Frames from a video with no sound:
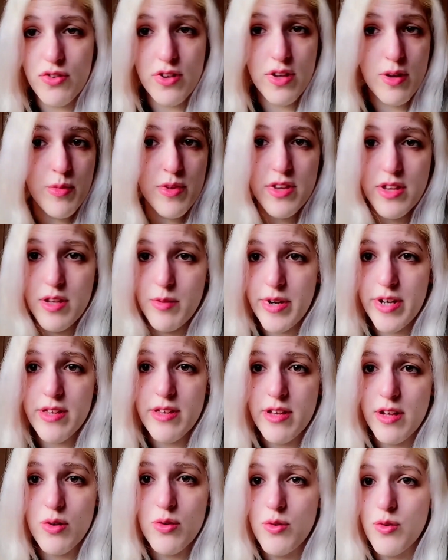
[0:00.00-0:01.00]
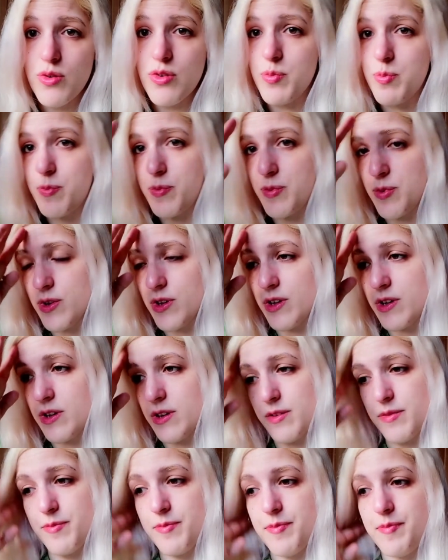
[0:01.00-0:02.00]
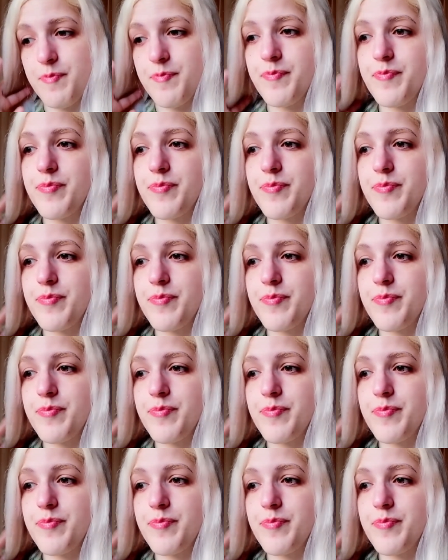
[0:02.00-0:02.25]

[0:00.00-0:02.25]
os temas e mais alguns, porque